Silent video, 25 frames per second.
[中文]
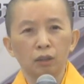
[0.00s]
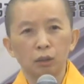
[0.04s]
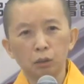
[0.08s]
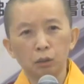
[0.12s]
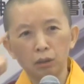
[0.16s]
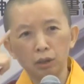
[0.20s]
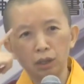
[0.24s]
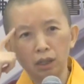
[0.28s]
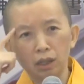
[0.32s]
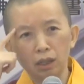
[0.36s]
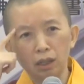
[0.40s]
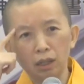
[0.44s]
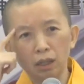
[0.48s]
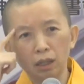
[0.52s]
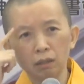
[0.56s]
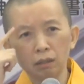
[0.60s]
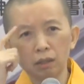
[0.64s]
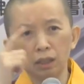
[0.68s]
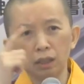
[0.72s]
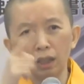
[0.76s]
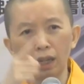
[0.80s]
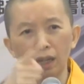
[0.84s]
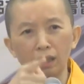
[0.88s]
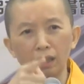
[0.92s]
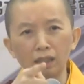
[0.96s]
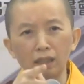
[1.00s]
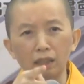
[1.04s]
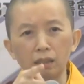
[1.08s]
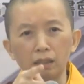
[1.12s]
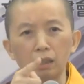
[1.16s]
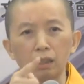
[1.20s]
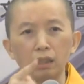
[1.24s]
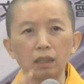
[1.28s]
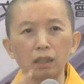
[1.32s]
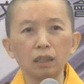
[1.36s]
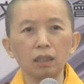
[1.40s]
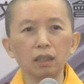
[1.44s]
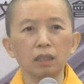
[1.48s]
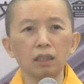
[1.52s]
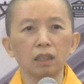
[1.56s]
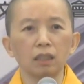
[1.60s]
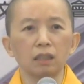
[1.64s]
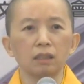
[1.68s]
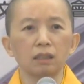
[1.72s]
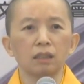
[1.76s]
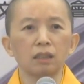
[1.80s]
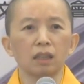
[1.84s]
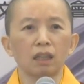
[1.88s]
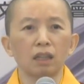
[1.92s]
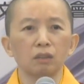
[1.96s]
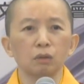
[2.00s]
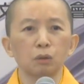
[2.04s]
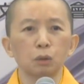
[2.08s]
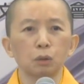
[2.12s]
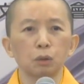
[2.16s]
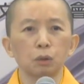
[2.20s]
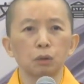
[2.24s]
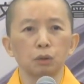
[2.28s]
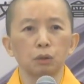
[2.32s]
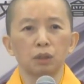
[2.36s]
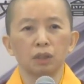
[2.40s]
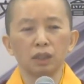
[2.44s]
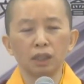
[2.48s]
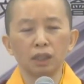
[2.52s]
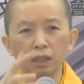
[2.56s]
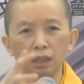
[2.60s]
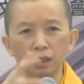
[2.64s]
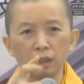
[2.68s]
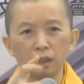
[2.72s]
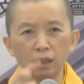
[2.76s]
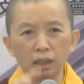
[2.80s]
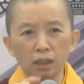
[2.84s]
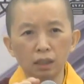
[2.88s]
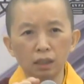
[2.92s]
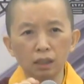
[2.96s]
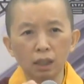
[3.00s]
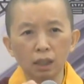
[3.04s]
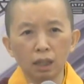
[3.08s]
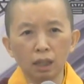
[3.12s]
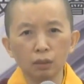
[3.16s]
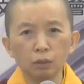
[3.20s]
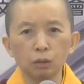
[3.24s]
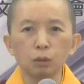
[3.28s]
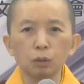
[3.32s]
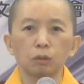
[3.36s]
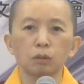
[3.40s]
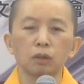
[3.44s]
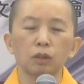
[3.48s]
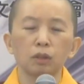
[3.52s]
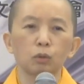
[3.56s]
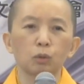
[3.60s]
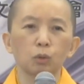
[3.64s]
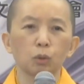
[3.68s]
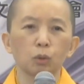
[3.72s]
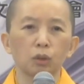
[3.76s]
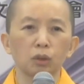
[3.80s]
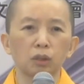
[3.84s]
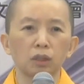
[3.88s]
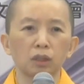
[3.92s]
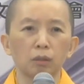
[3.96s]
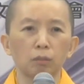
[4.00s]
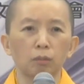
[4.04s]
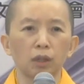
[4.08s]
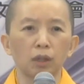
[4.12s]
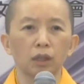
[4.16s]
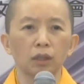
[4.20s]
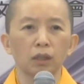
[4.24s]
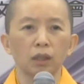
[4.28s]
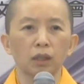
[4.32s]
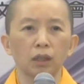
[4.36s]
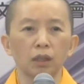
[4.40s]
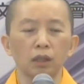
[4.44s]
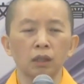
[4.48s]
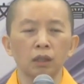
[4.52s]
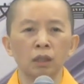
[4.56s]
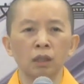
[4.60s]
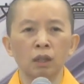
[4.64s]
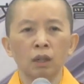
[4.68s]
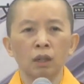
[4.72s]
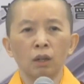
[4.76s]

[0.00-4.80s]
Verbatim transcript: 所以你要加你的意念上去。这个金刚杵是做什么的？